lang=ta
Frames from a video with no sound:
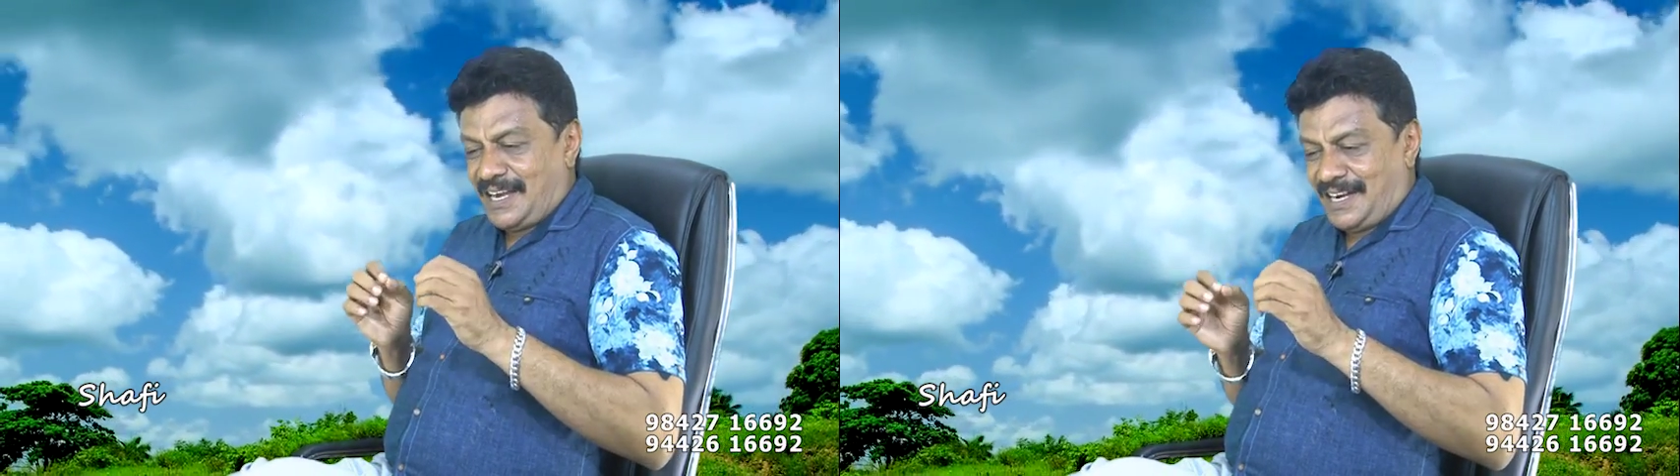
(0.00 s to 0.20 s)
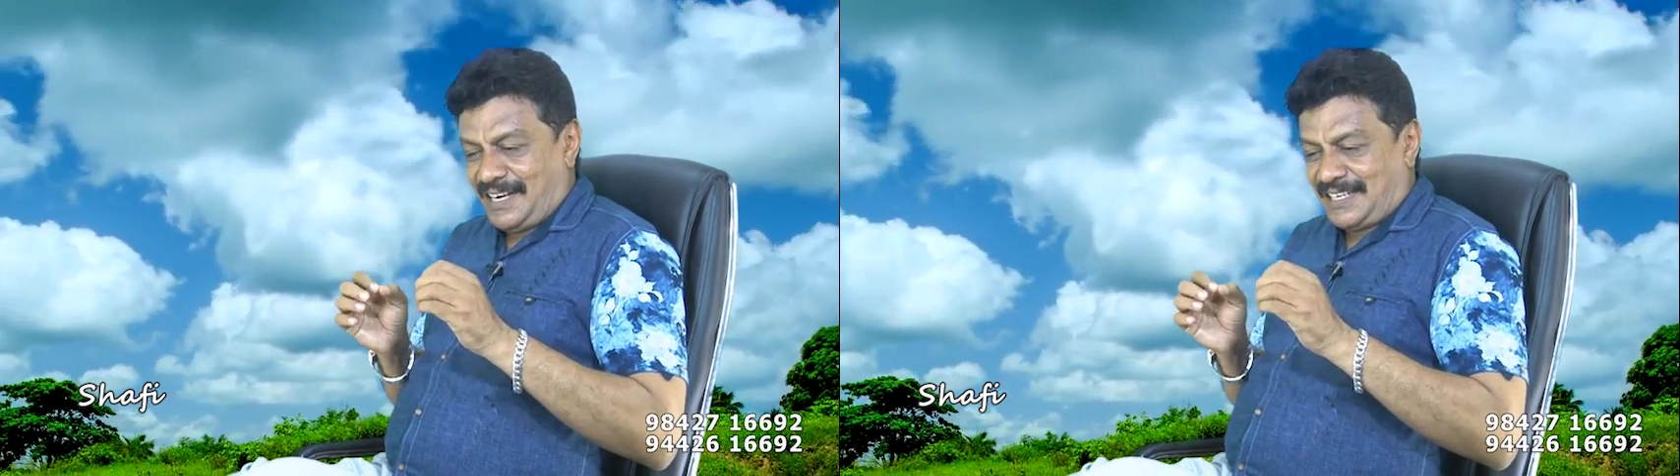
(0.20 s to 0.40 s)

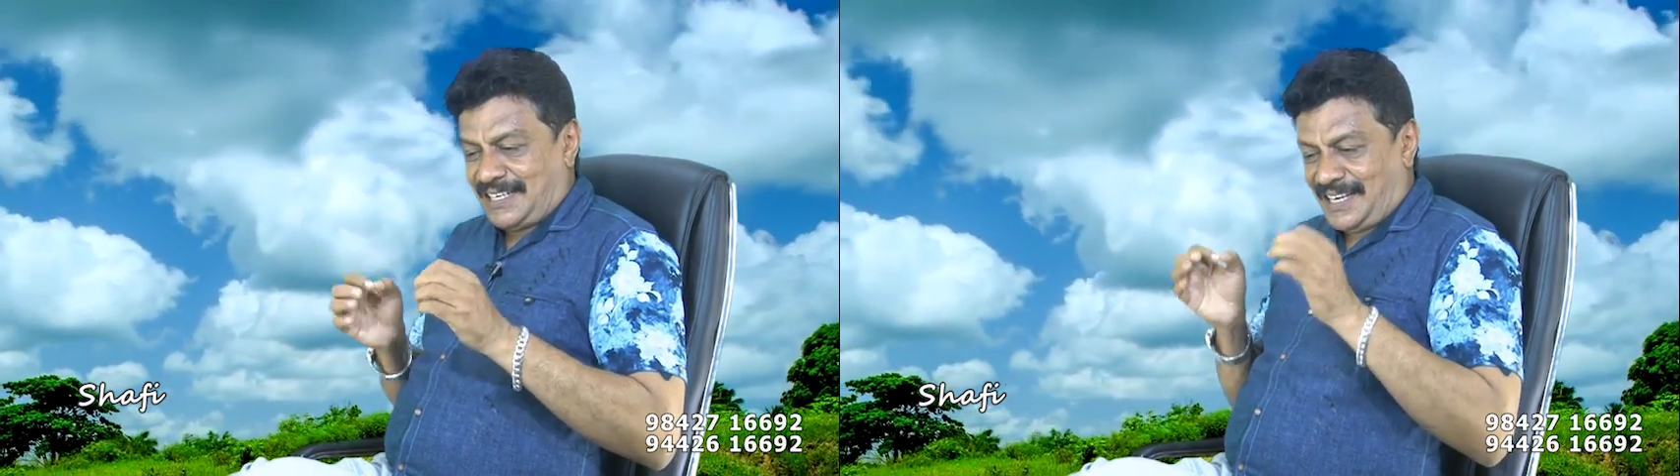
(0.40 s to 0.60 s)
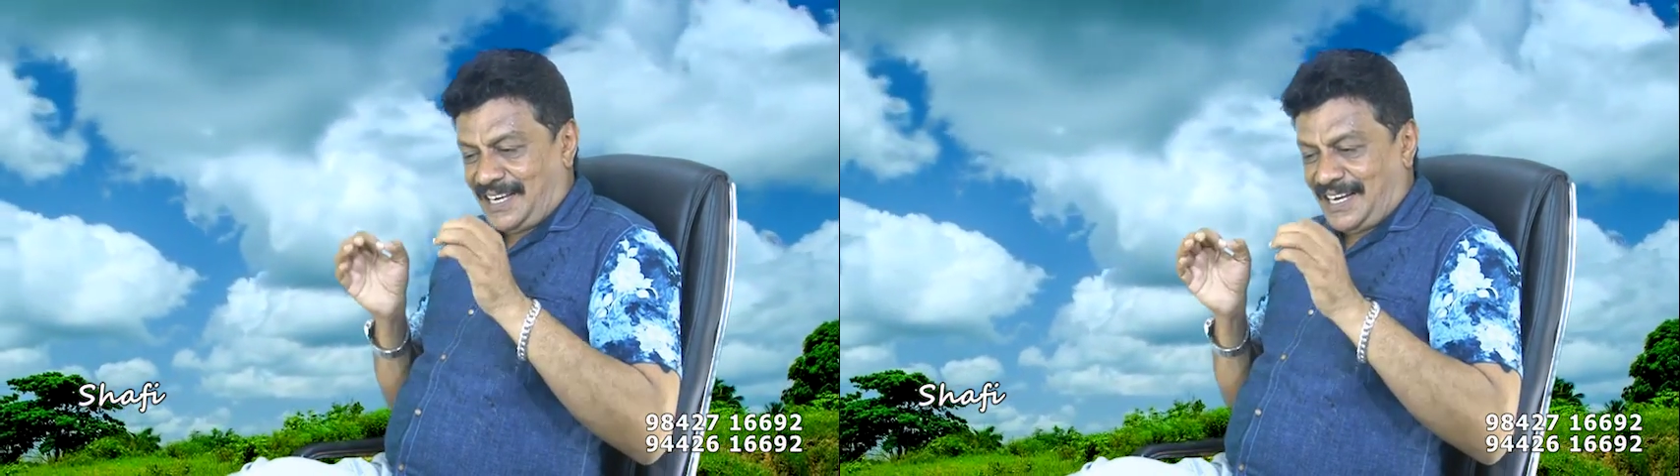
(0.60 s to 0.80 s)

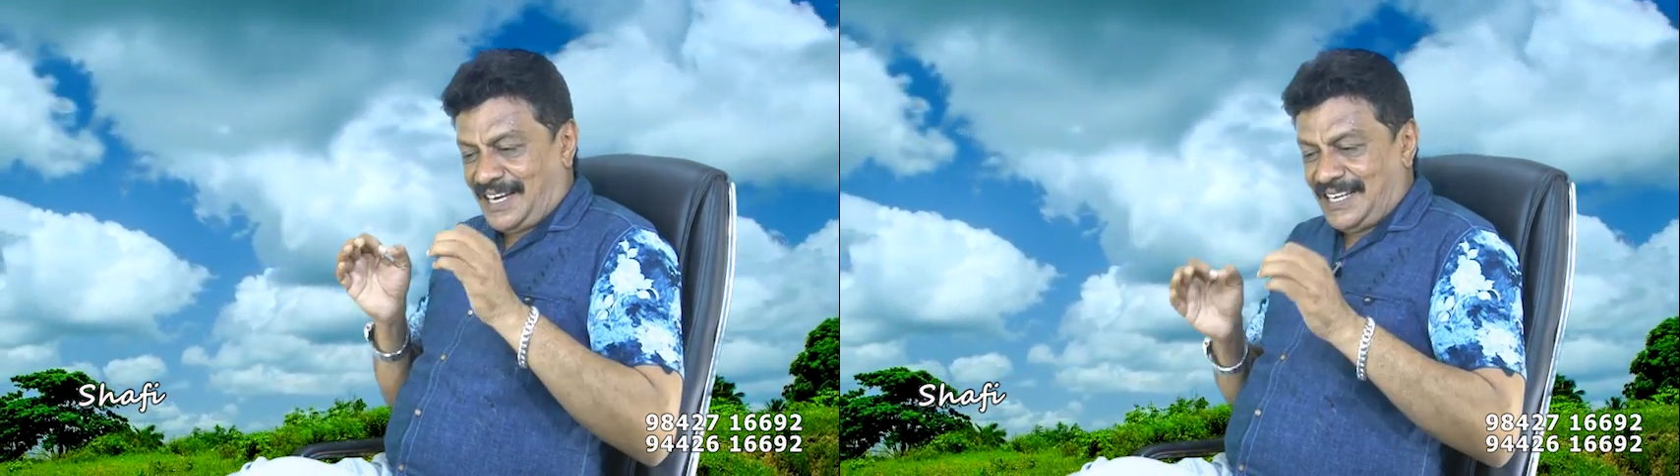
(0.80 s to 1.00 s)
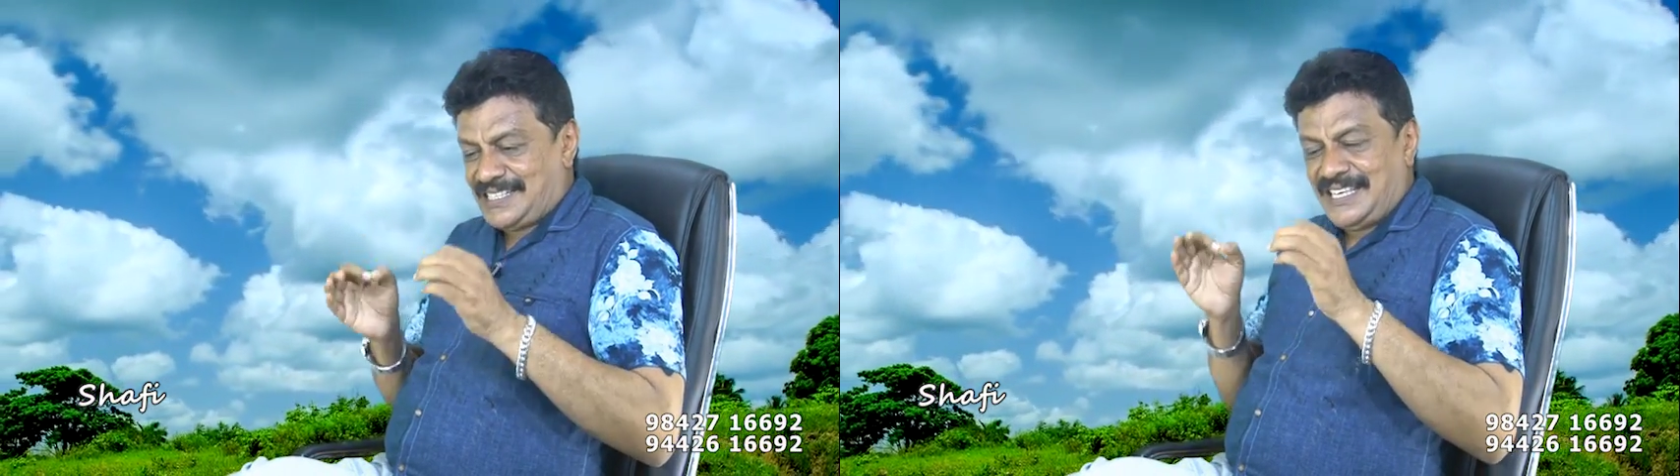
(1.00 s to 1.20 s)
கரெக்டாக
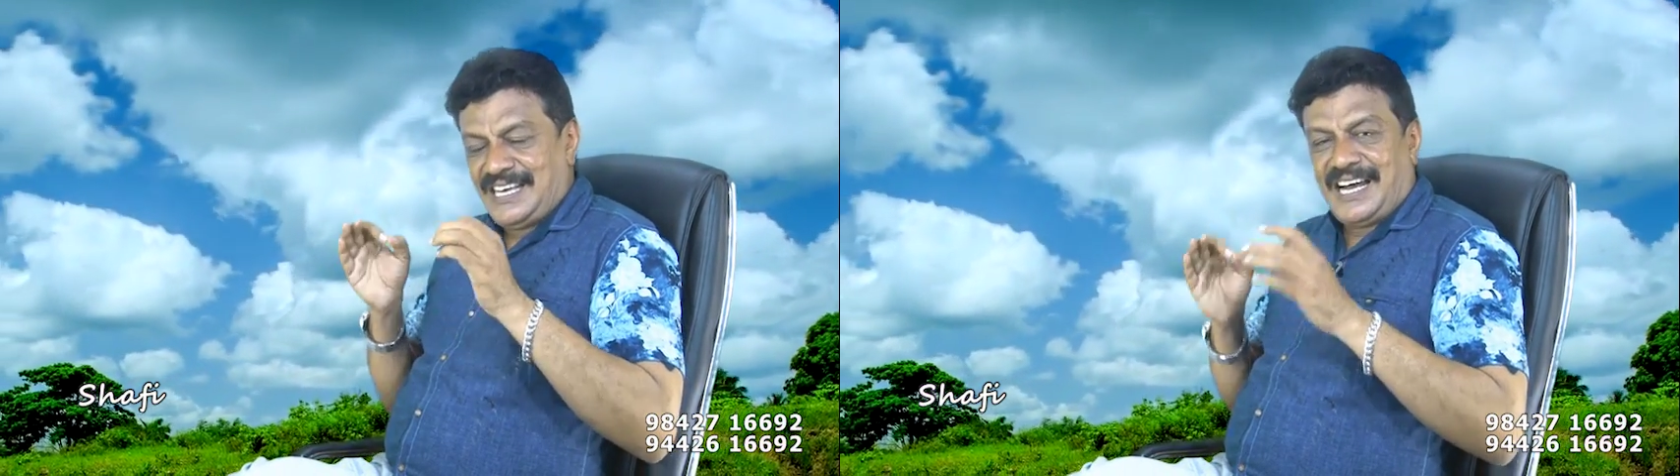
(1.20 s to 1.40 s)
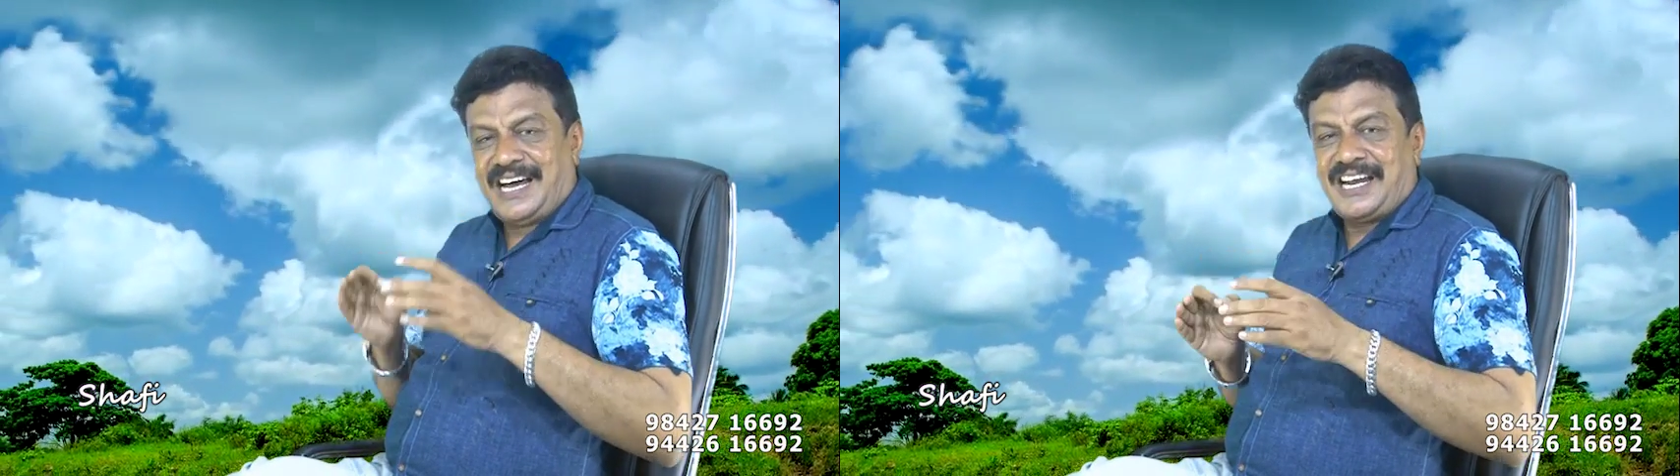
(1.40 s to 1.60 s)
அலசி
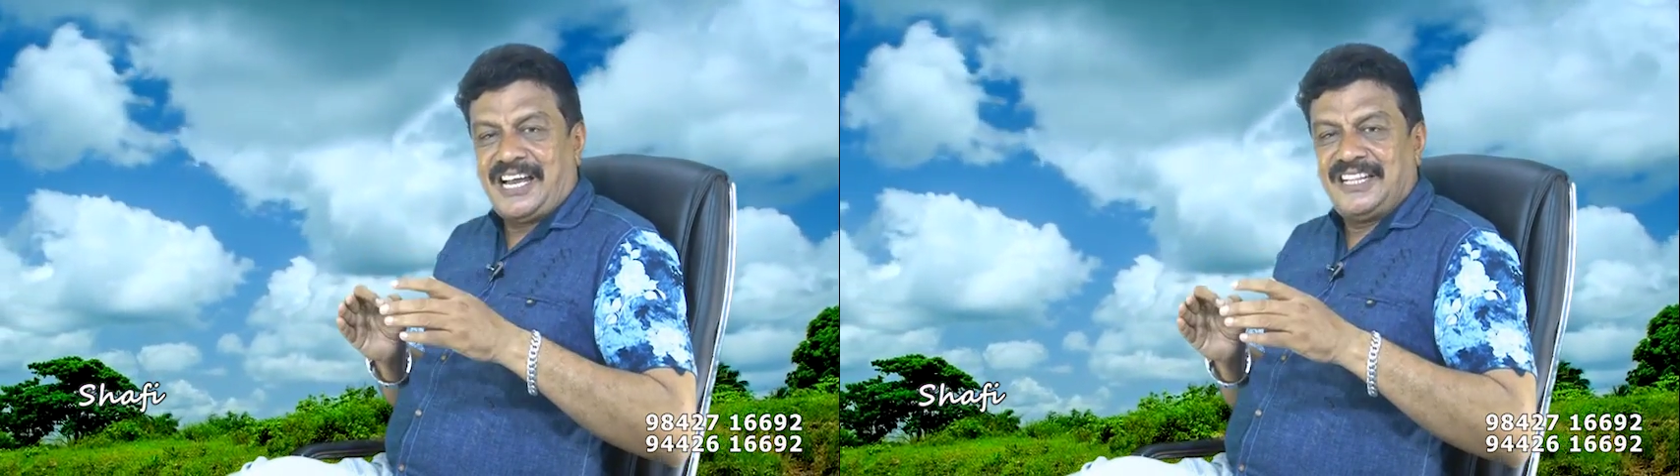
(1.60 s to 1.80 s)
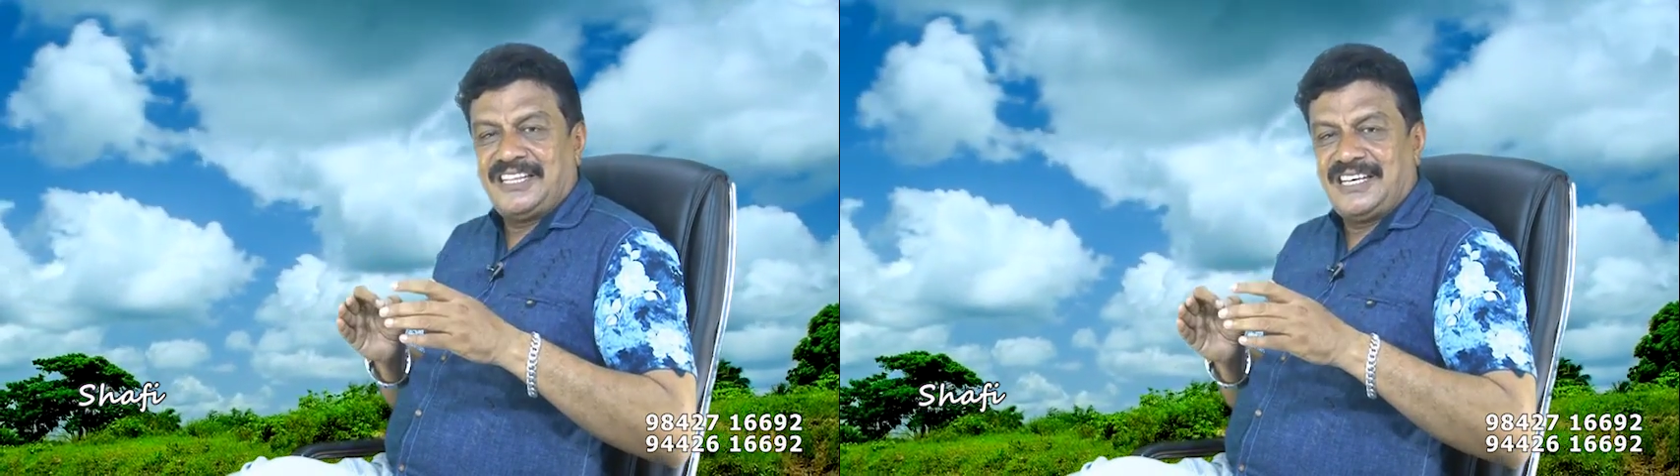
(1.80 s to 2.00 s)

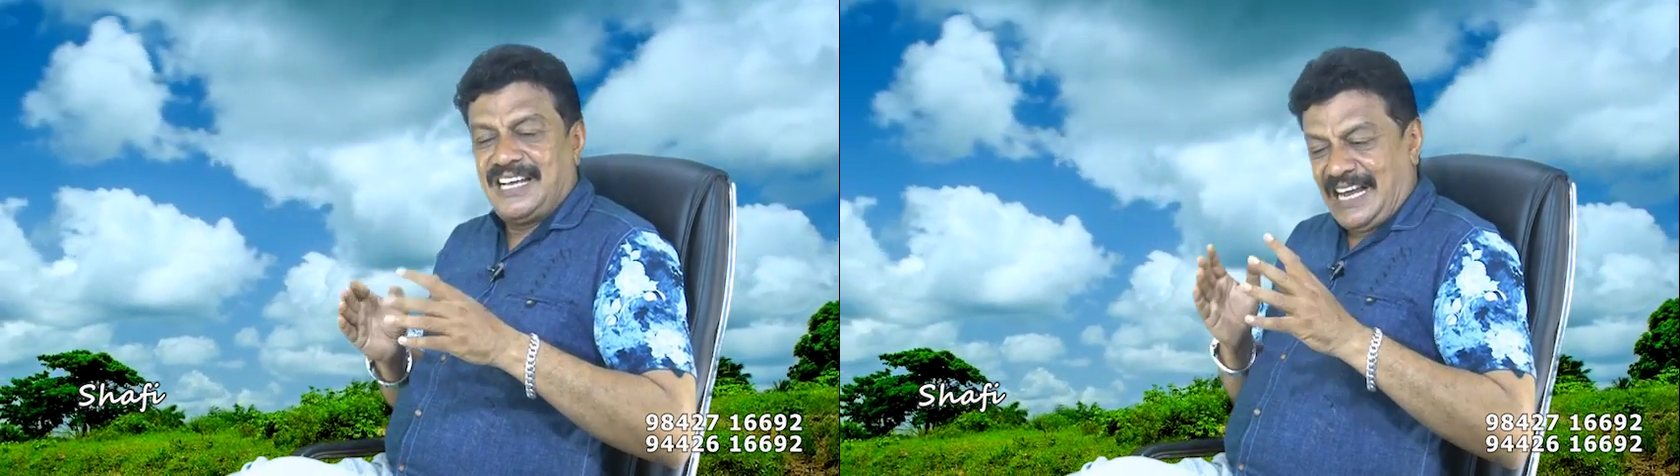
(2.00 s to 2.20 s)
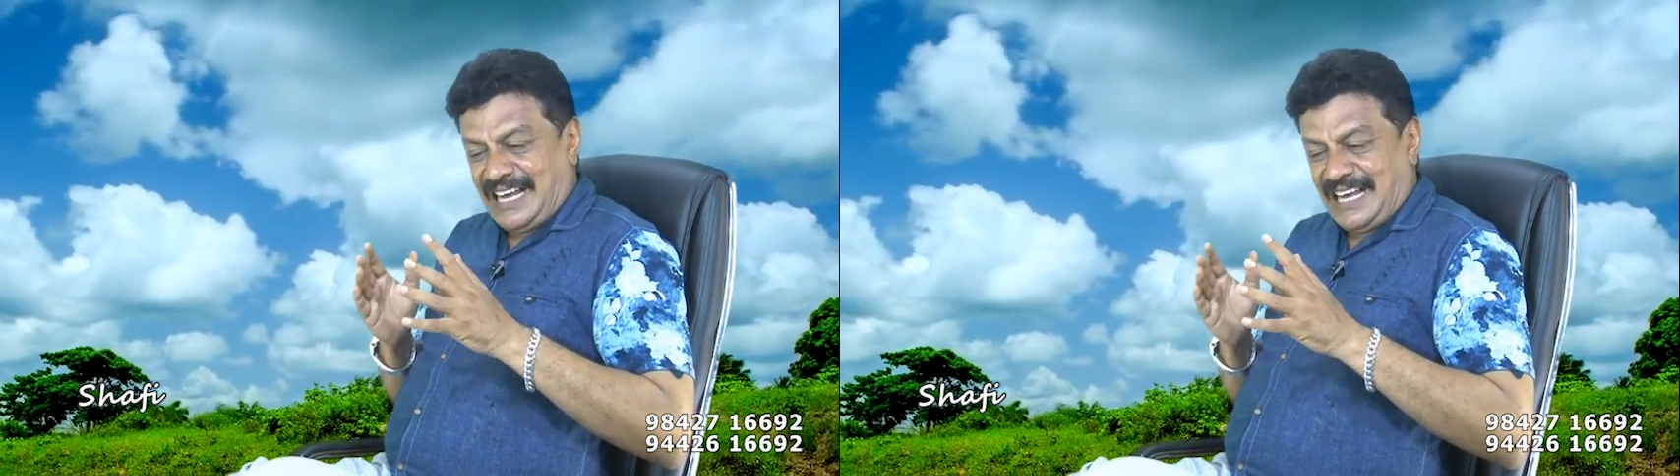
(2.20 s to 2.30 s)
ஆராய்ந்து